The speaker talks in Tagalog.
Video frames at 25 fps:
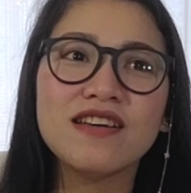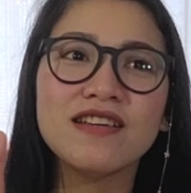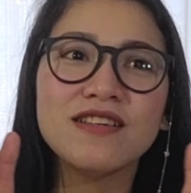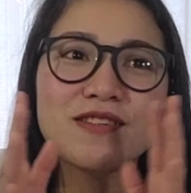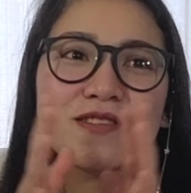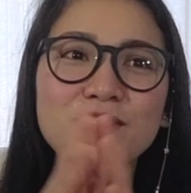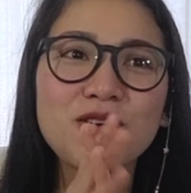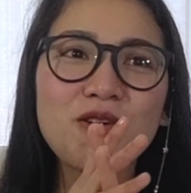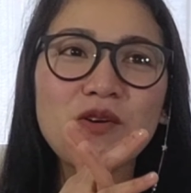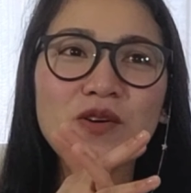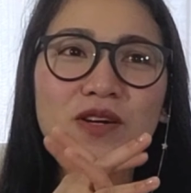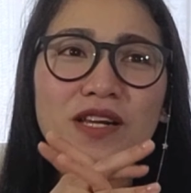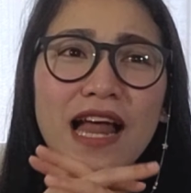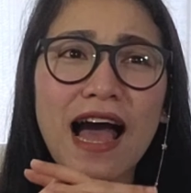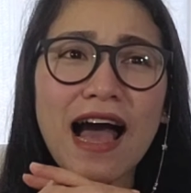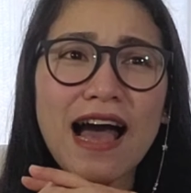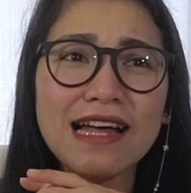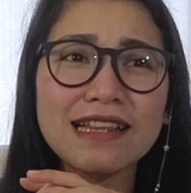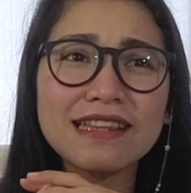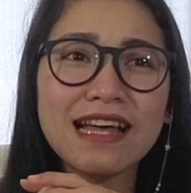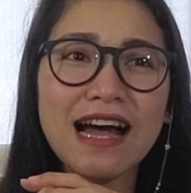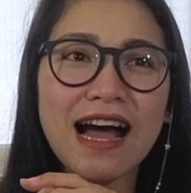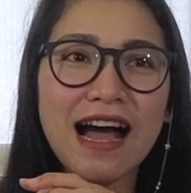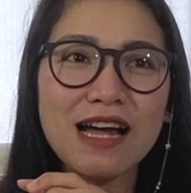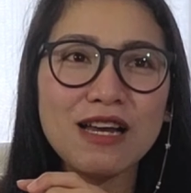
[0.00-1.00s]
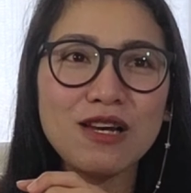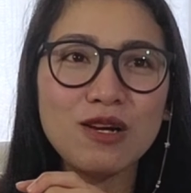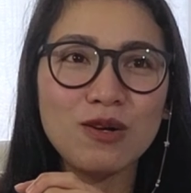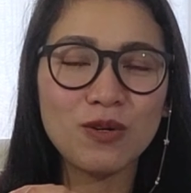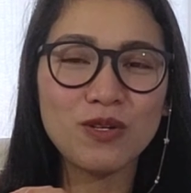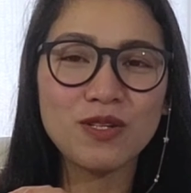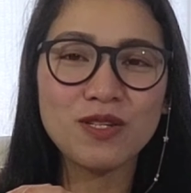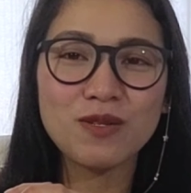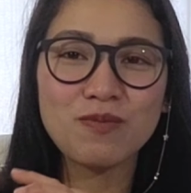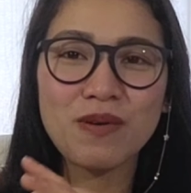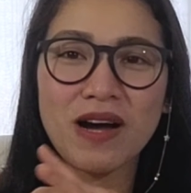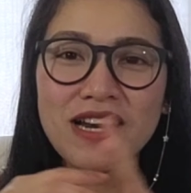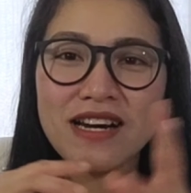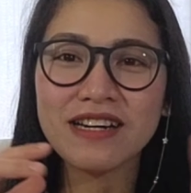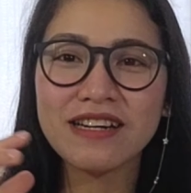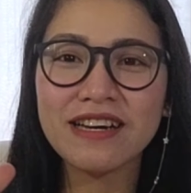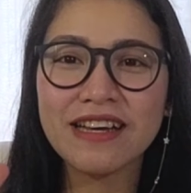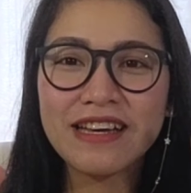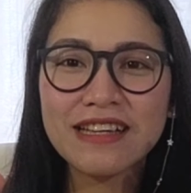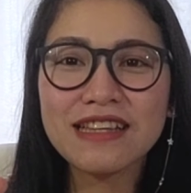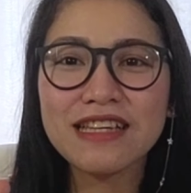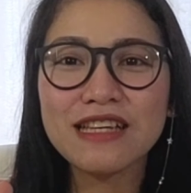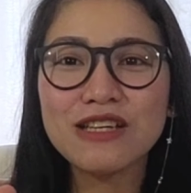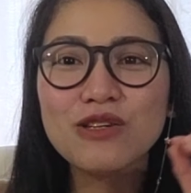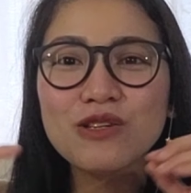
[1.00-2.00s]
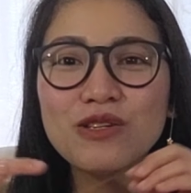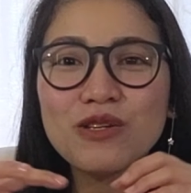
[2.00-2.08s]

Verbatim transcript: So, lahat halos, parang lately,